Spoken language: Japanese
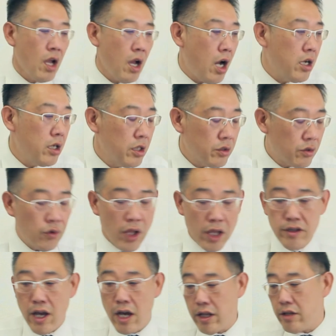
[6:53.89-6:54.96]
あ、そう
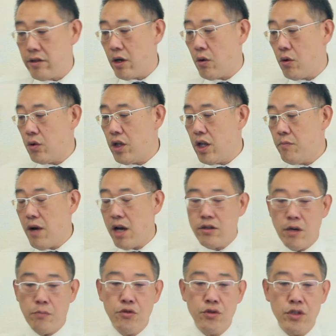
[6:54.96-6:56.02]
ね。じゃあね、じゃあここで、まあ、
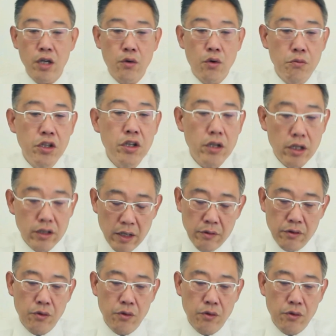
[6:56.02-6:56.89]
じゃあ物件こう見てください。